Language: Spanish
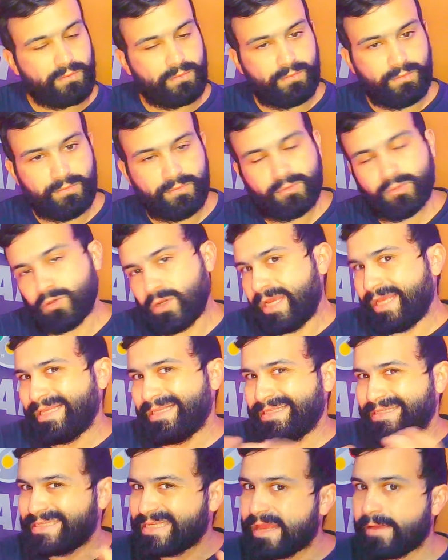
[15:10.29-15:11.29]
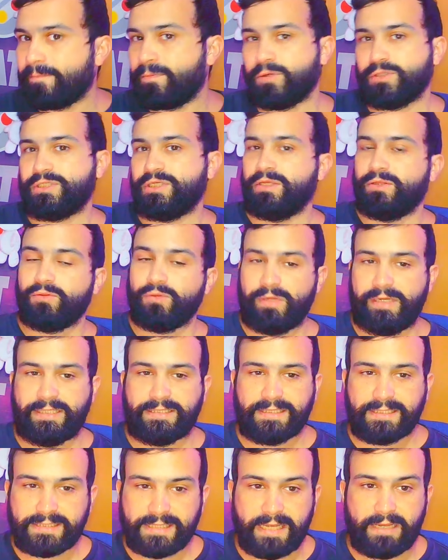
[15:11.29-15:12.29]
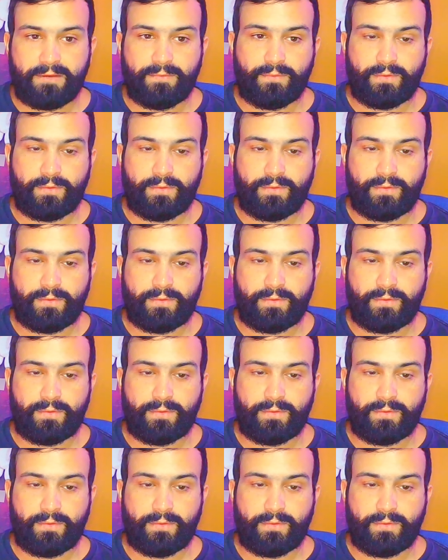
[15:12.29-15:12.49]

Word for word: no es 100% necesario,